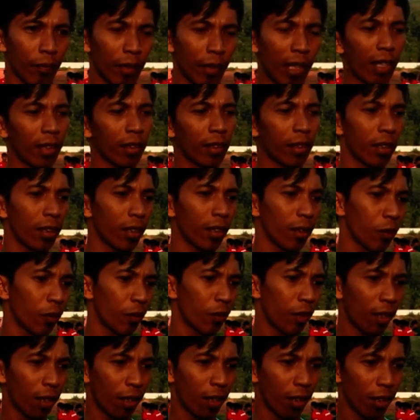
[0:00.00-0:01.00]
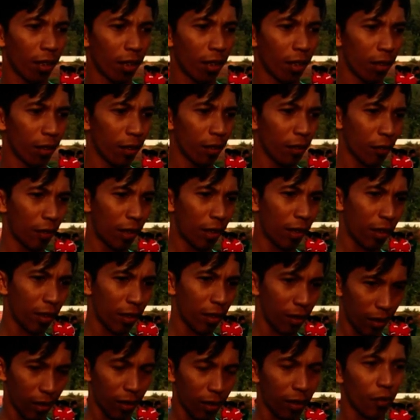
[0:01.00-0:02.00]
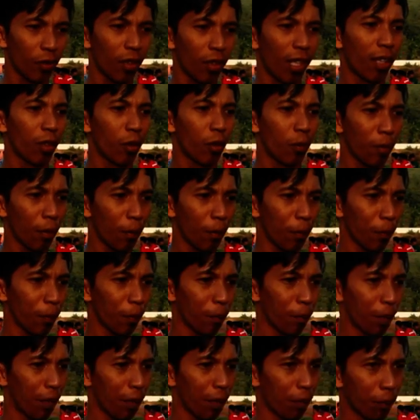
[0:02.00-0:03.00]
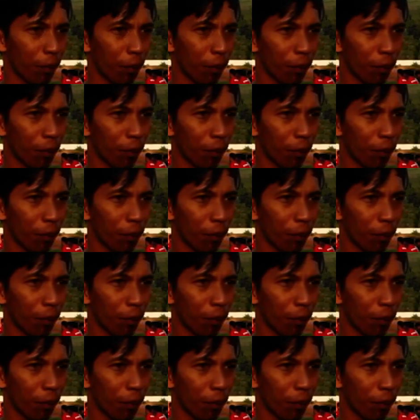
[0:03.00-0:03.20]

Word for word: yang hasilnya sudah sudah, sudah 24 poin.